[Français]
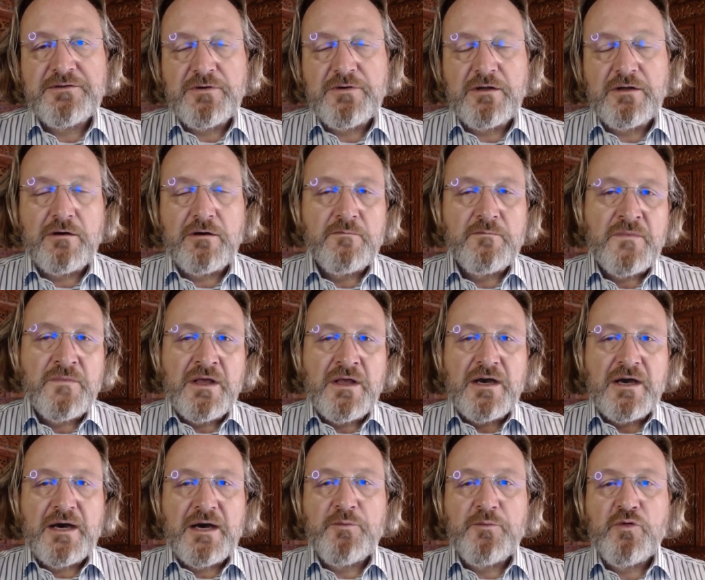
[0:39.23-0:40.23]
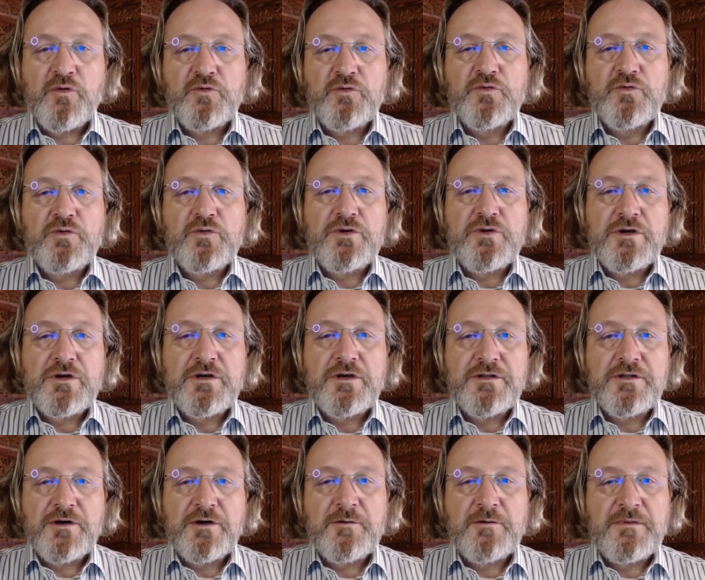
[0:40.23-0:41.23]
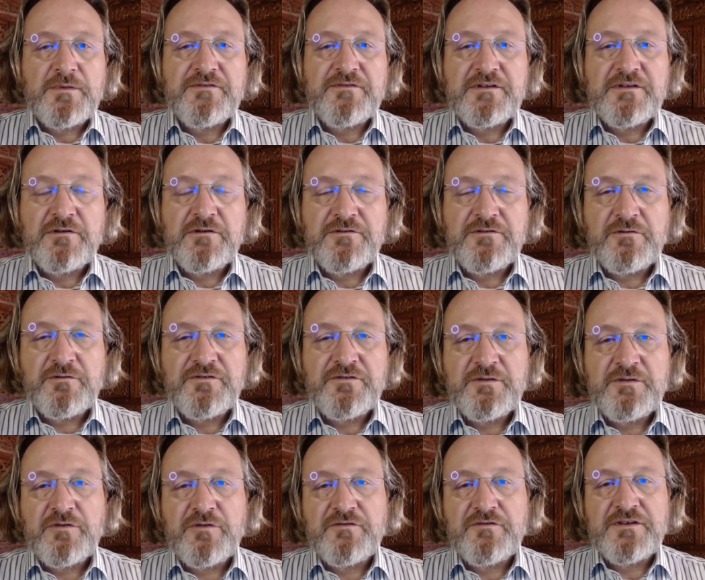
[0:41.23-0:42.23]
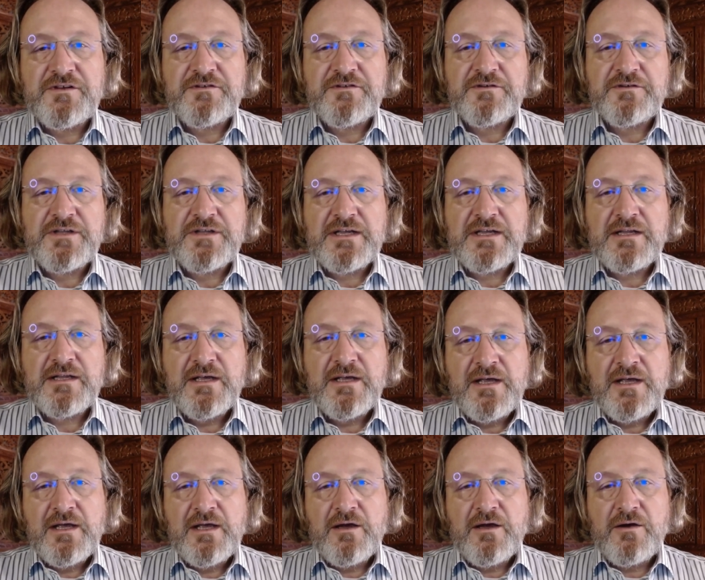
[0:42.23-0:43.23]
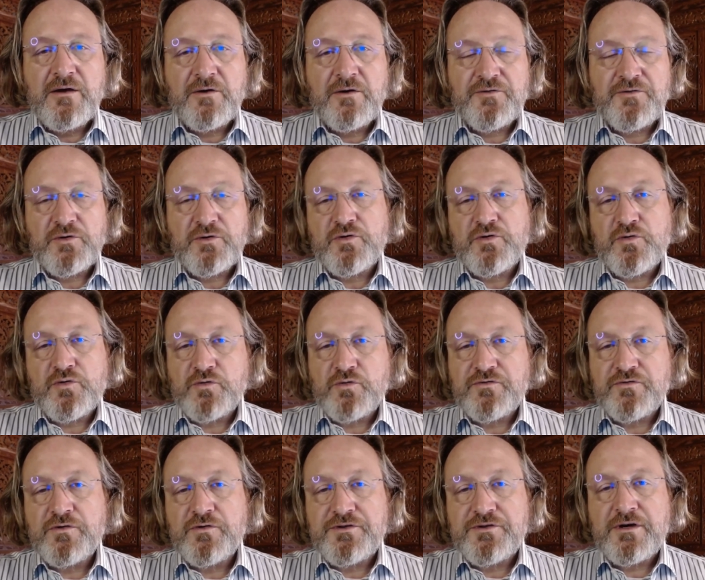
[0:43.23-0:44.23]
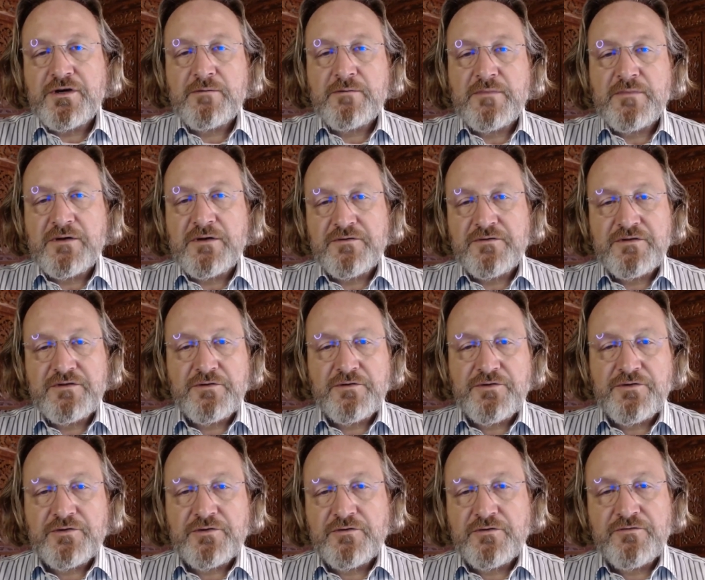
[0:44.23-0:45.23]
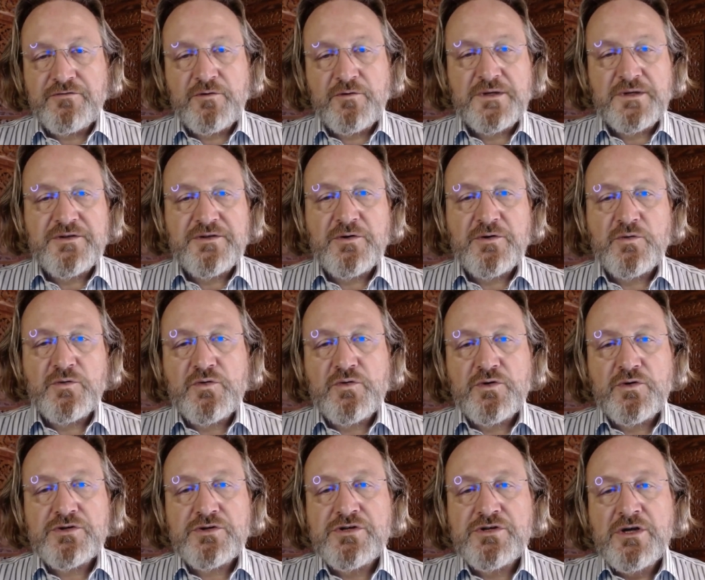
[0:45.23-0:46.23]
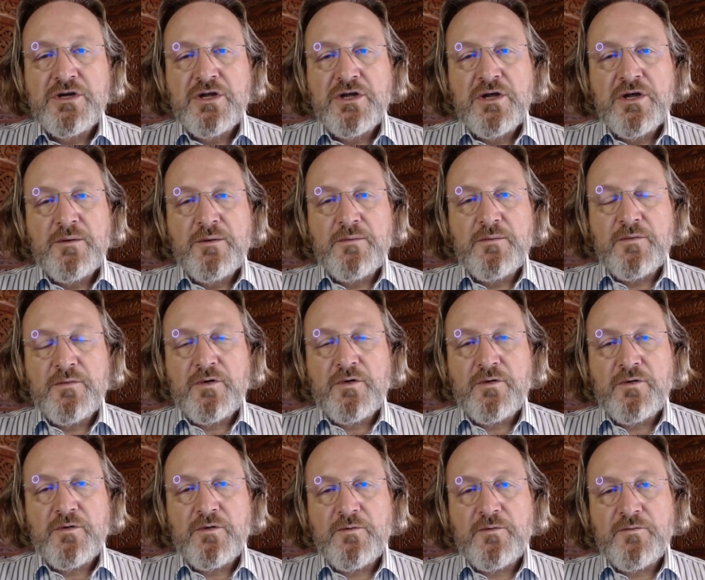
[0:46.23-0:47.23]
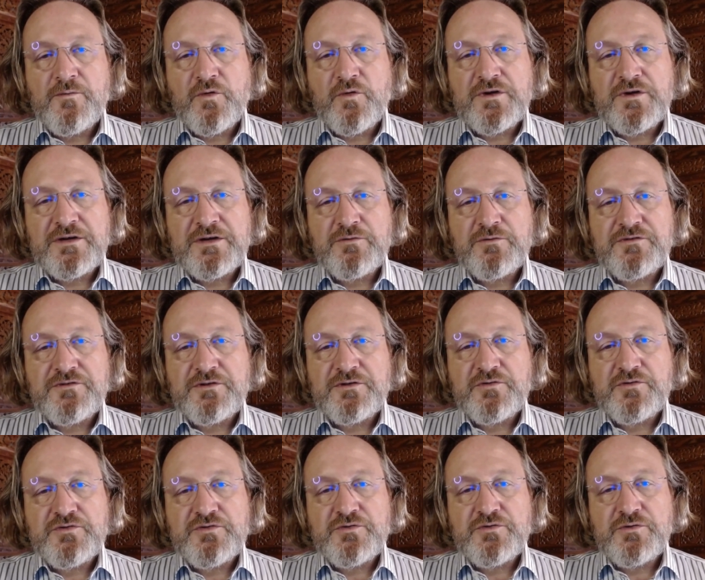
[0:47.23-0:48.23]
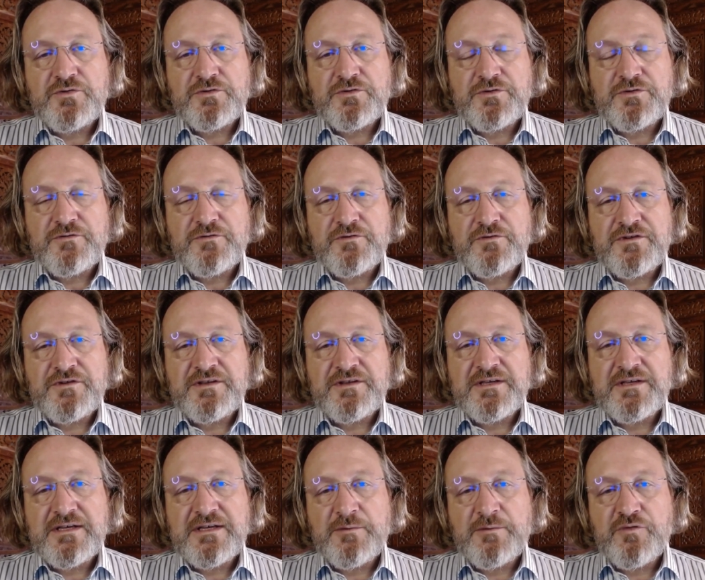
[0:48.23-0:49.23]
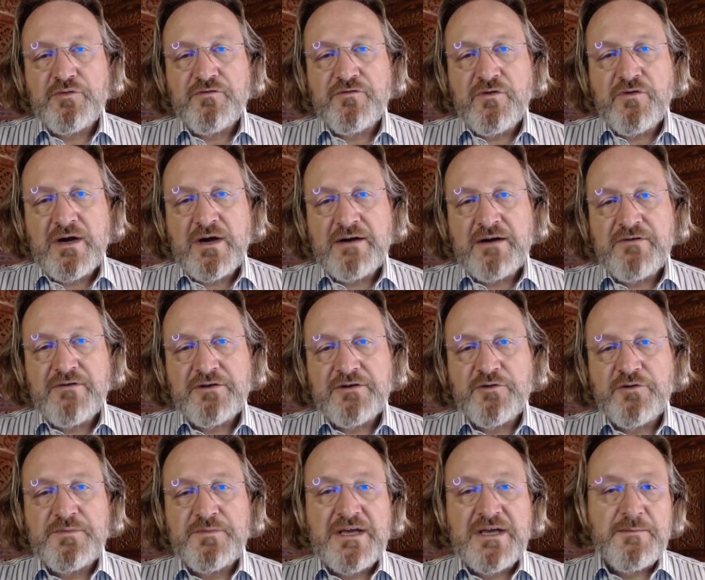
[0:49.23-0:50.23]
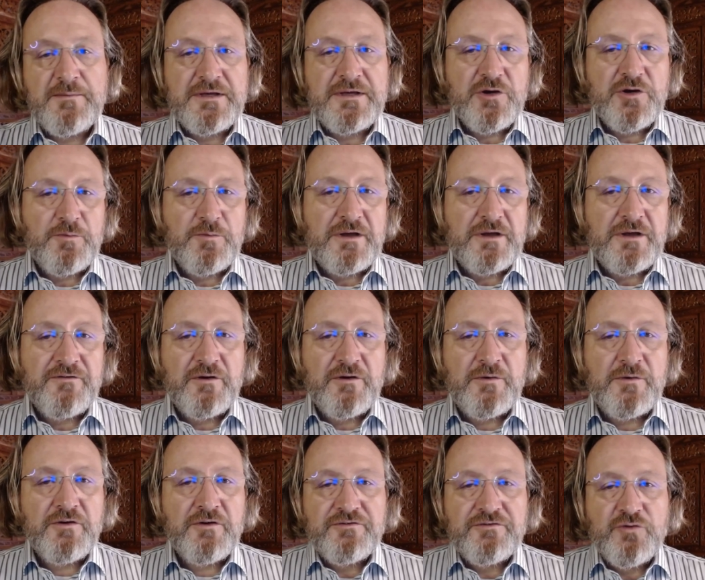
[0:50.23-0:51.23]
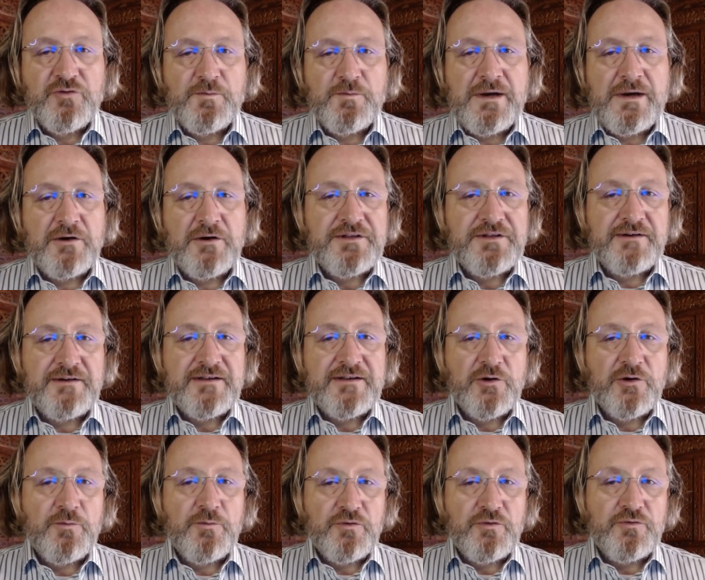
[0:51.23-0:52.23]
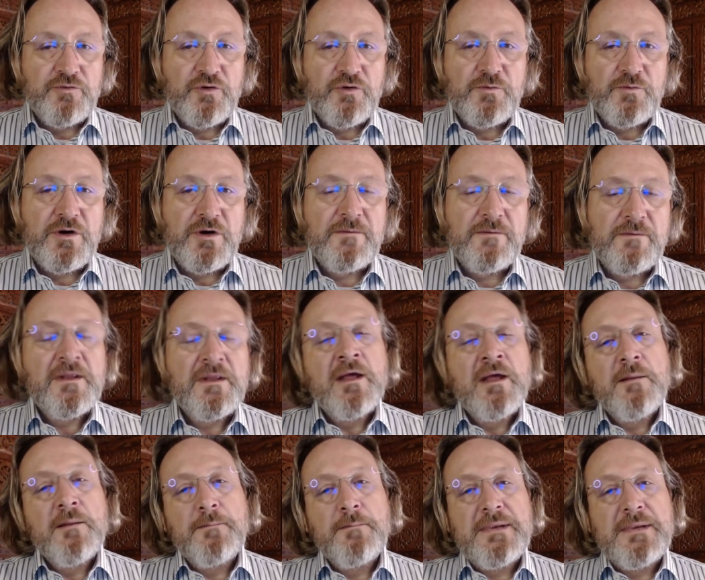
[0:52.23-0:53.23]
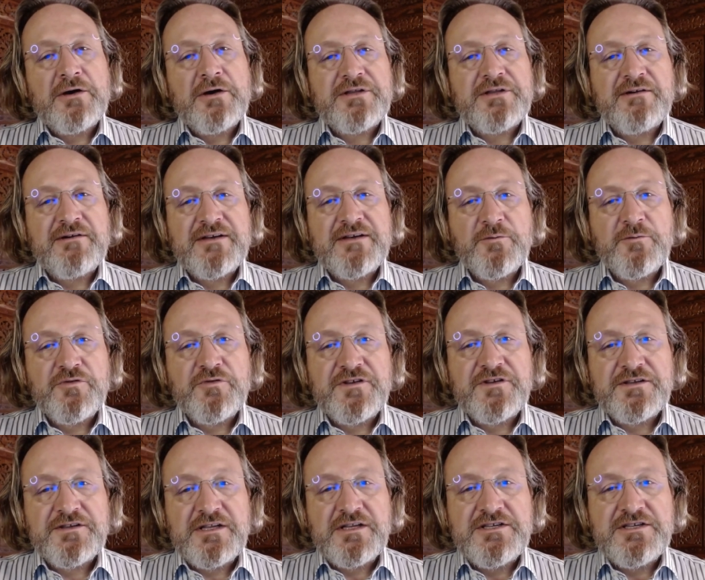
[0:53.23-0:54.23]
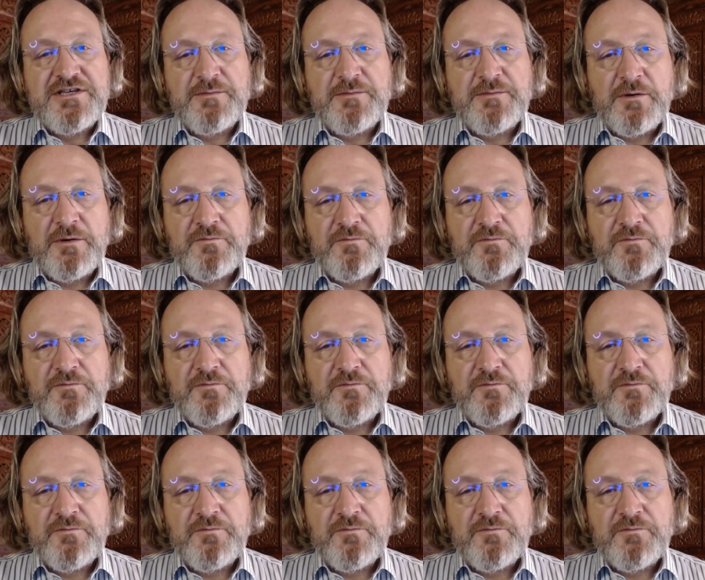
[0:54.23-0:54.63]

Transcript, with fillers: Alors rappelons-nous que dans ma philosophie professionnelle en tant que consultant mais aussi en tant que formateur ou coach, mon, credo, c'est toujours de vous aider à pouvoir avoir de bien meilleures performances, non pas en travaillant plus durement, mais en travaillant plus intelligemment.